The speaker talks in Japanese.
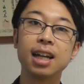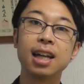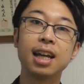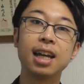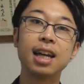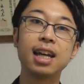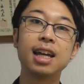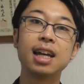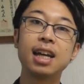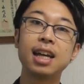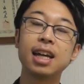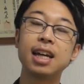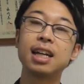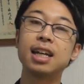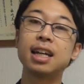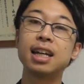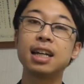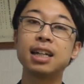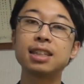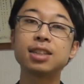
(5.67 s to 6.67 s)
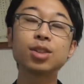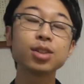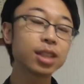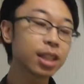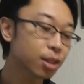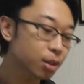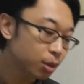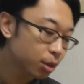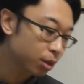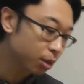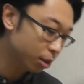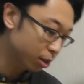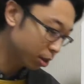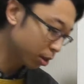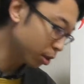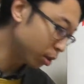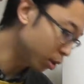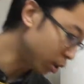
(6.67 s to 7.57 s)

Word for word: えー、そういったところを今日